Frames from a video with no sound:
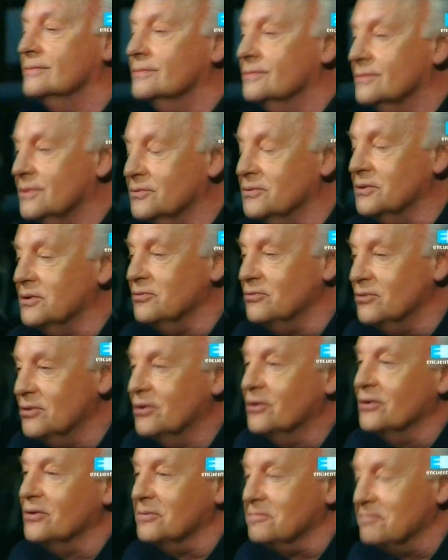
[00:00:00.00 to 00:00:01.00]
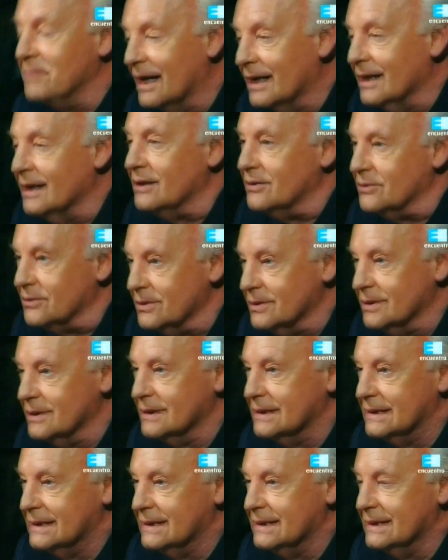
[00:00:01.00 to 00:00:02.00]
un dibujo de pájaros
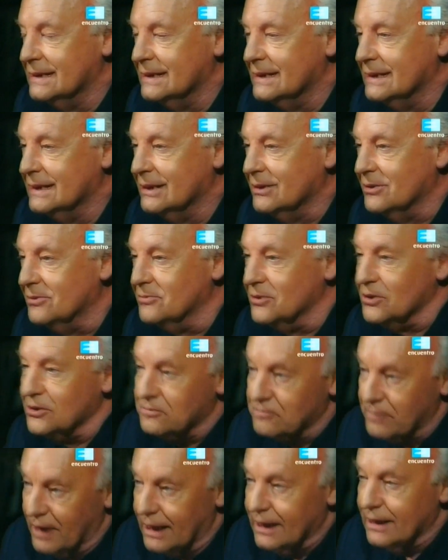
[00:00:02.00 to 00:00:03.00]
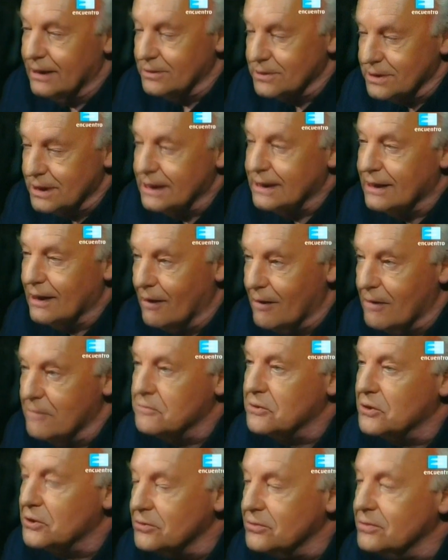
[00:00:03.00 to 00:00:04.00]
como los pájaros estaban
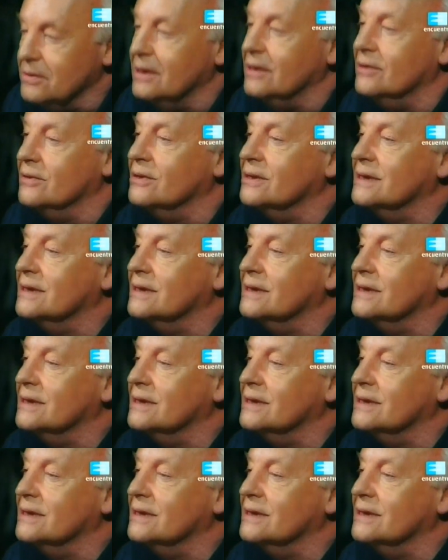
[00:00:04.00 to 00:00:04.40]
prohibidos,